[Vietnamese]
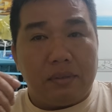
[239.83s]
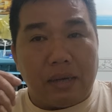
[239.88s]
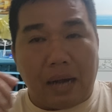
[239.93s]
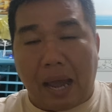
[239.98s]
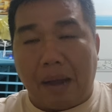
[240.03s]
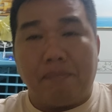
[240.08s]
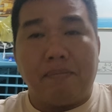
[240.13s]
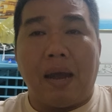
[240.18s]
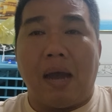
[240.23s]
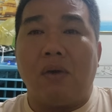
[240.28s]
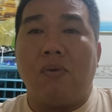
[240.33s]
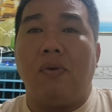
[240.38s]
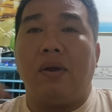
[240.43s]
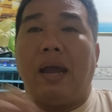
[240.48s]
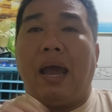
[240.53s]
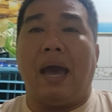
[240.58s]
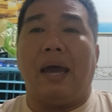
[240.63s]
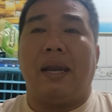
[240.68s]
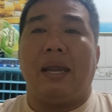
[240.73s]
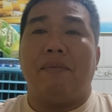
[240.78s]
đảm bảo con
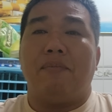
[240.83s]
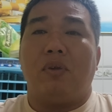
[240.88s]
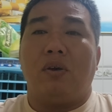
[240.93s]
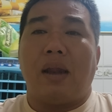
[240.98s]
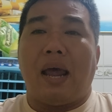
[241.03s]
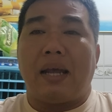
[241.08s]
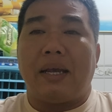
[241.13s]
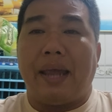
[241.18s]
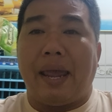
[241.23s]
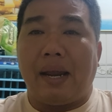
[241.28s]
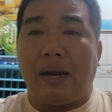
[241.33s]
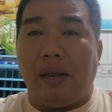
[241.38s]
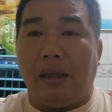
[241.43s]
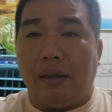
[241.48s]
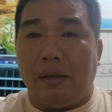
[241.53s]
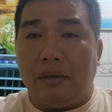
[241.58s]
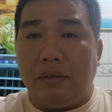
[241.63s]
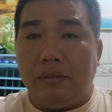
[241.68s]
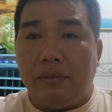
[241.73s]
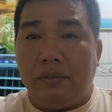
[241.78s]
gà anh em nó đá khác
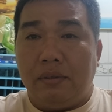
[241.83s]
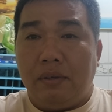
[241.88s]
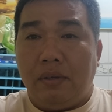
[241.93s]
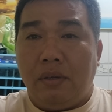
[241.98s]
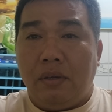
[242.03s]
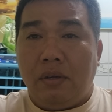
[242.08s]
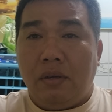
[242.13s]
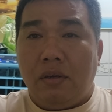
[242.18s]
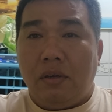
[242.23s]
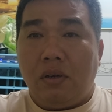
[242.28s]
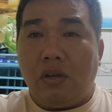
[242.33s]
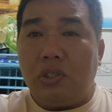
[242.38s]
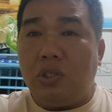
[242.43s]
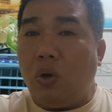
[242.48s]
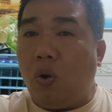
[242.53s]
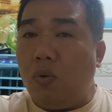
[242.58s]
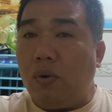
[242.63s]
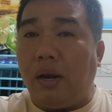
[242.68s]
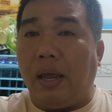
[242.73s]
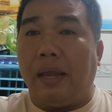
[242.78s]
liền nó
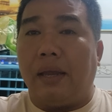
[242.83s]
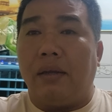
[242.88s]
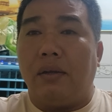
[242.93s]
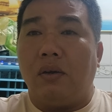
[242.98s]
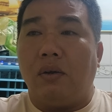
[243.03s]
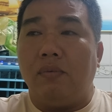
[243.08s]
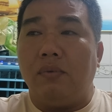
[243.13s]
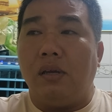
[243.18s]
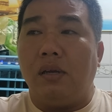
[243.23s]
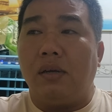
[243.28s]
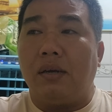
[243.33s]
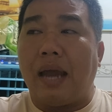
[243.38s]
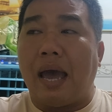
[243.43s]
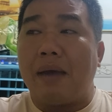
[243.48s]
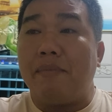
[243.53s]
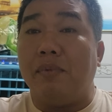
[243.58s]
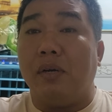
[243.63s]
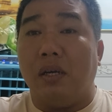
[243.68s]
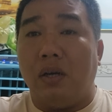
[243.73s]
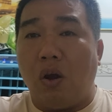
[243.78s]
xuống liền cũng như nó
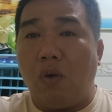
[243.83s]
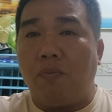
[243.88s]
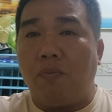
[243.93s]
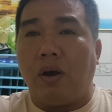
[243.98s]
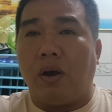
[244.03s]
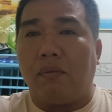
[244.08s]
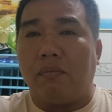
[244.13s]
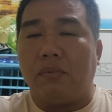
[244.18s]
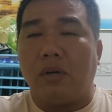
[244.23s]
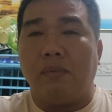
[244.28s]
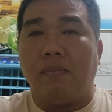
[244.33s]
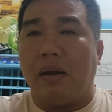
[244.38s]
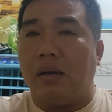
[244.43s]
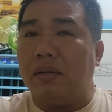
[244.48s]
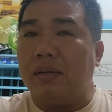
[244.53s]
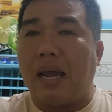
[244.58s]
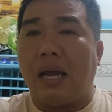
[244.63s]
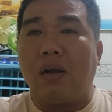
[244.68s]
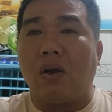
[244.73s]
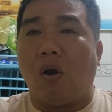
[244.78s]
đá 10 không nó
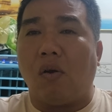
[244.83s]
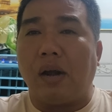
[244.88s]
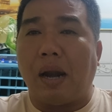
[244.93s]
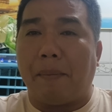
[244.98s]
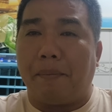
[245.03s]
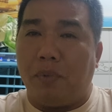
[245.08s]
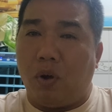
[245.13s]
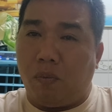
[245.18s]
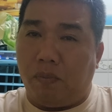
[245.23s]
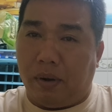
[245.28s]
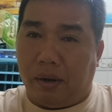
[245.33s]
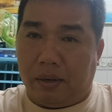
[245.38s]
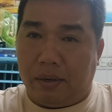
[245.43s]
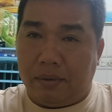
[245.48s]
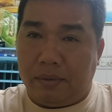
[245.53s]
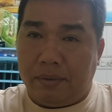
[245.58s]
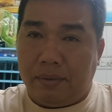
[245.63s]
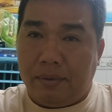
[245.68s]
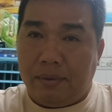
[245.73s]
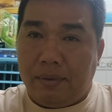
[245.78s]
bệnh đá cổ 5 nút
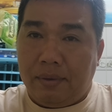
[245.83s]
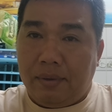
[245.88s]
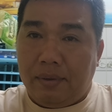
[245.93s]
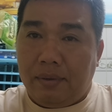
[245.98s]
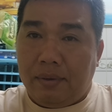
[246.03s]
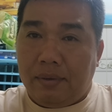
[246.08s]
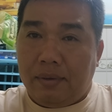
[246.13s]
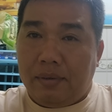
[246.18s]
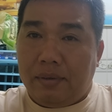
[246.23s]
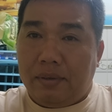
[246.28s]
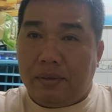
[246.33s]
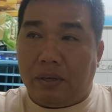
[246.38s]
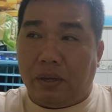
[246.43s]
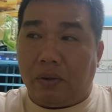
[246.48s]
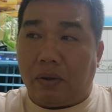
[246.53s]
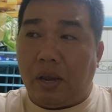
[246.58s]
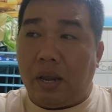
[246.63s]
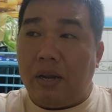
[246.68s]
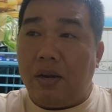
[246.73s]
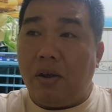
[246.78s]

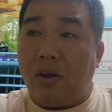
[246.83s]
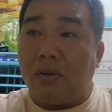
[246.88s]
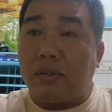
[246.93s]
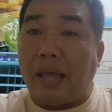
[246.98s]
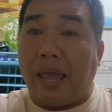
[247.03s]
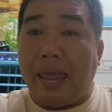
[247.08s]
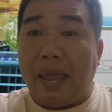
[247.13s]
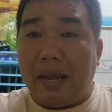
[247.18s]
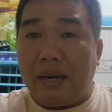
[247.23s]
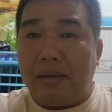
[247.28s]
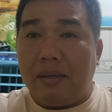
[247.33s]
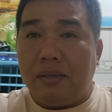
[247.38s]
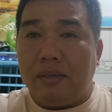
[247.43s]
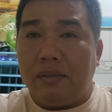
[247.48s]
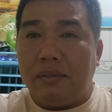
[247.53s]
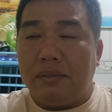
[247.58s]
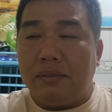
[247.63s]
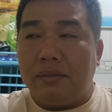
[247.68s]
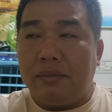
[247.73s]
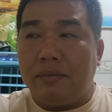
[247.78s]
nhiều khi nó té nữa
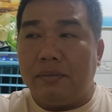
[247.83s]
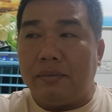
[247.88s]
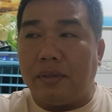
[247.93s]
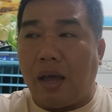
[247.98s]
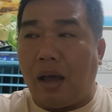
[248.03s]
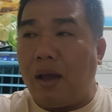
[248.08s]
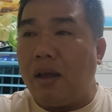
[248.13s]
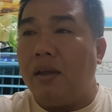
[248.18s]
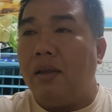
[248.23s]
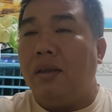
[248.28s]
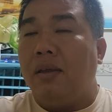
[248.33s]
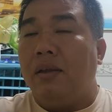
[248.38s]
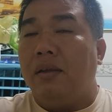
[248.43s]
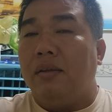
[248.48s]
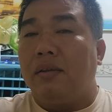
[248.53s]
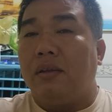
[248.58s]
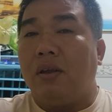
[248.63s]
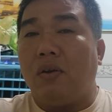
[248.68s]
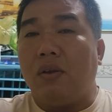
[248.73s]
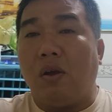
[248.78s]
đó
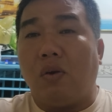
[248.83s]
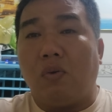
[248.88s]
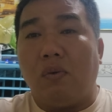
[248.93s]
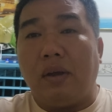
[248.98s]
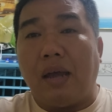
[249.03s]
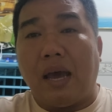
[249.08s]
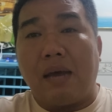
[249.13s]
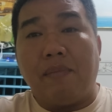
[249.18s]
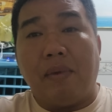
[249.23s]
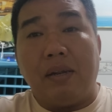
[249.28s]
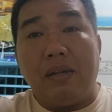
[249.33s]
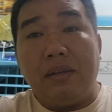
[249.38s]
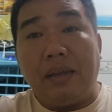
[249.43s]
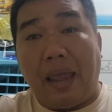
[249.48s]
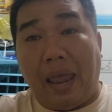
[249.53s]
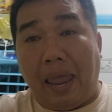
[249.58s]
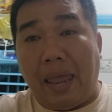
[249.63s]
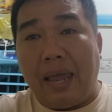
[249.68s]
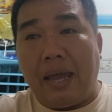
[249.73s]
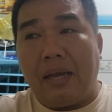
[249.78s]
cho dù con gà bệnh
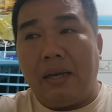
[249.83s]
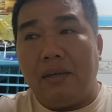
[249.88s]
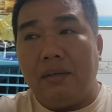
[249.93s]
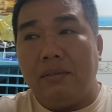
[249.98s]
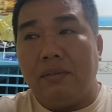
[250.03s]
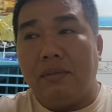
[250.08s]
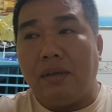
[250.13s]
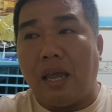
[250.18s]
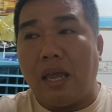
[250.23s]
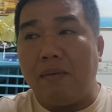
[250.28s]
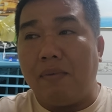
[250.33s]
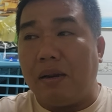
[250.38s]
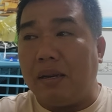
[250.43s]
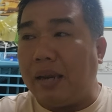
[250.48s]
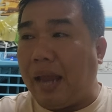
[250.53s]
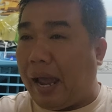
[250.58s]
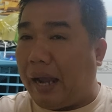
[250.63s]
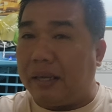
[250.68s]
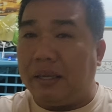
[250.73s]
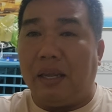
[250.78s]
nhẹ hay
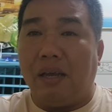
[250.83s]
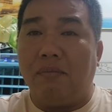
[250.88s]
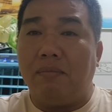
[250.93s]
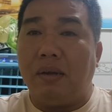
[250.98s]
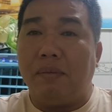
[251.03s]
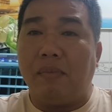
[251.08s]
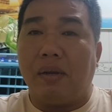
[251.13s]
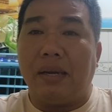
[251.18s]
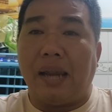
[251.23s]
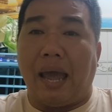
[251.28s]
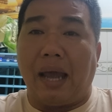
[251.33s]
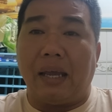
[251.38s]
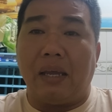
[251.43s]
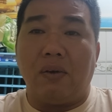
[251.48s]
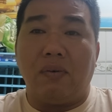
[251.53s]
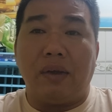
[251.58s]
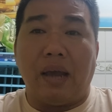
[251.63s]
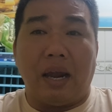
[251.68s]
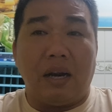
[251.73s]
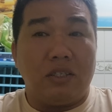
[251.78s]
bệnh nặng gì không biết bệnh nặng thì
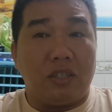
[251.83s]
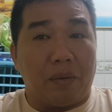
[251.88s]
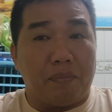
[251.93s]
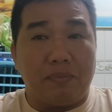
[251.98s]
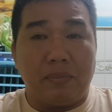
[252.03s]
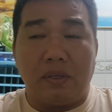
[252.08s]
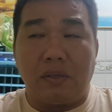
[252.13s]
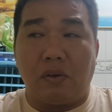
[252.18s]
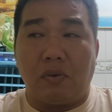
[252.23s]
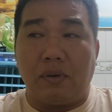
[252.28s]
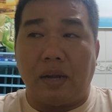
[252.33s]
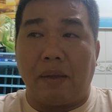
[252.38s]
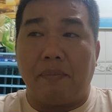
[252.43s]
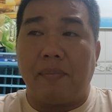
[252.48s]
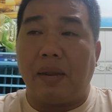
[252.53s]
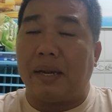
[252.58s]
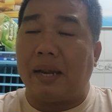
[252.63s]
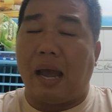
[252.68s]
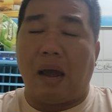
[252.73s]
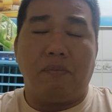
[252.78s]
con gà nó sụp con
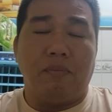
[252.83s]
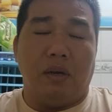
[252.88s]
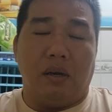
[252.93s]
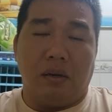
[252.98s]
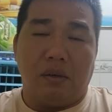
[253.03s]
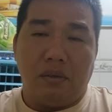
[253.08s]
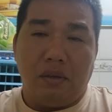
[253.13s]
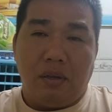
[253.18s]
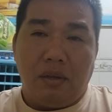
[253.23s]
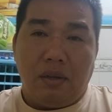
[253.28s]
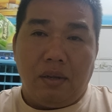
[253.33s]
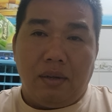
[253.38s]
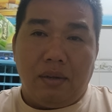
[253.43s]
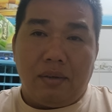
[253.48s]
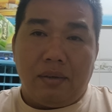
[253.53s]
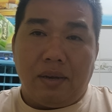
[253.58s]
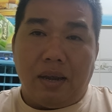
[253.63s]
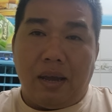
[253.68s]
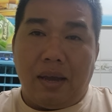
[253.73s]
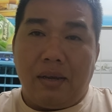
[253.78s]
em nó không được
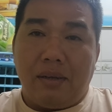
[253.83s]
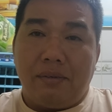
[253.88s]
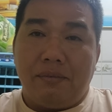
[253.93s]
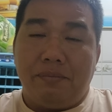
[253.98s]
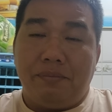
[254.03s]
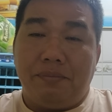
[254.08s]
đó